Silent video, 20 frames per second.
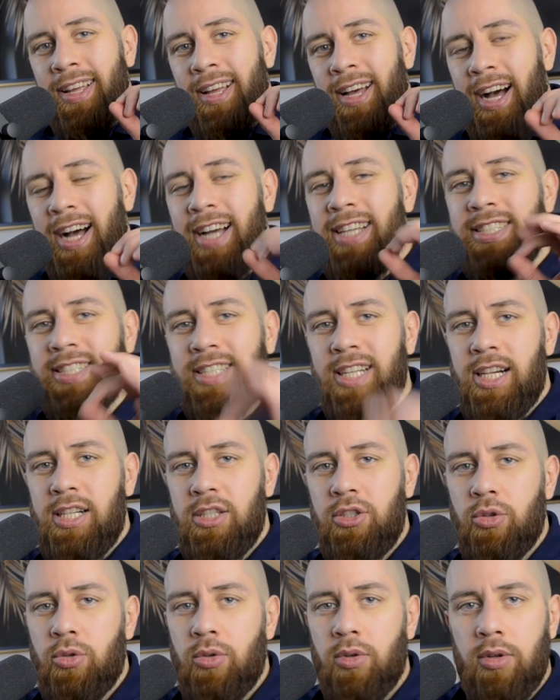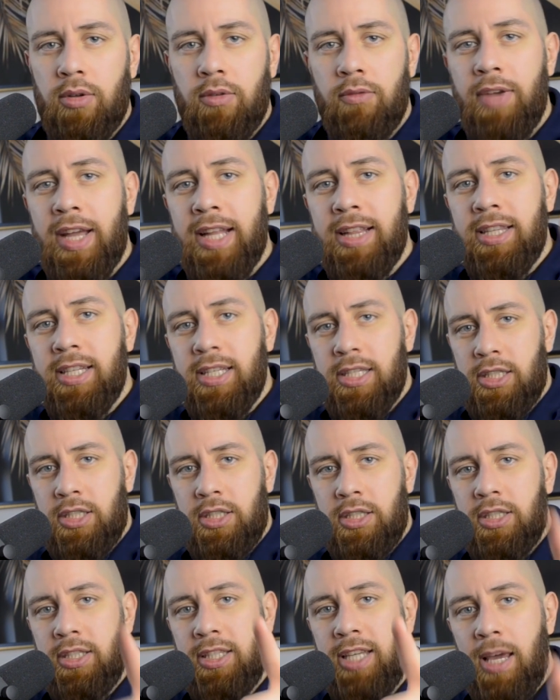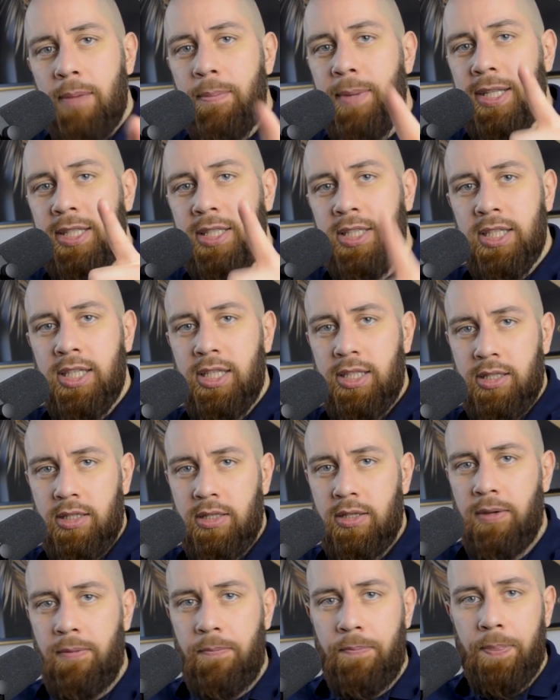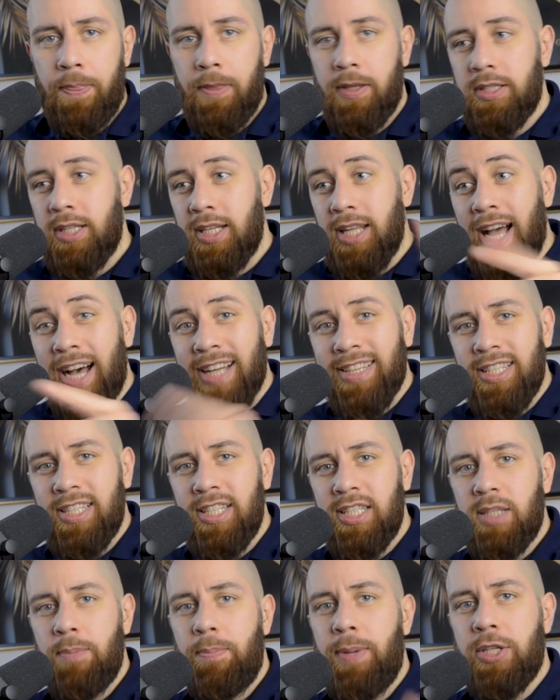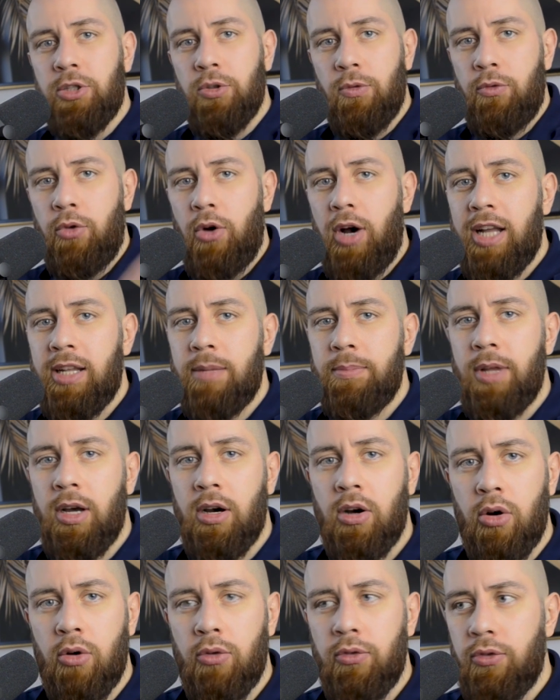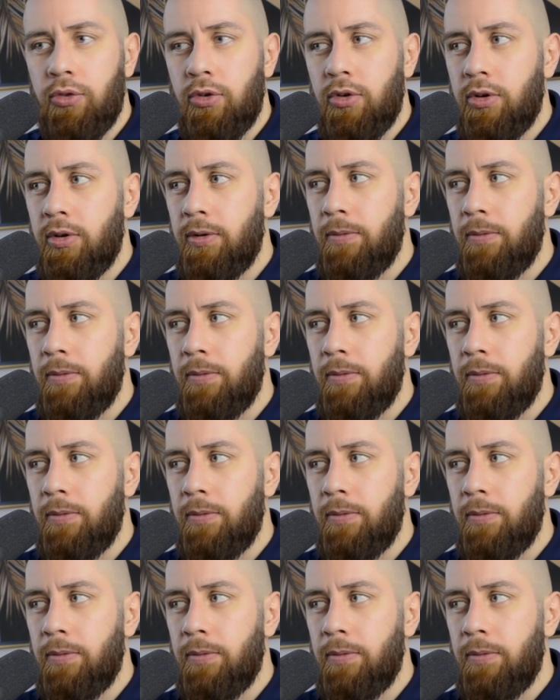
Heißt also, wenn dich jemand sieht, dann achte diese Person vor allem darauf,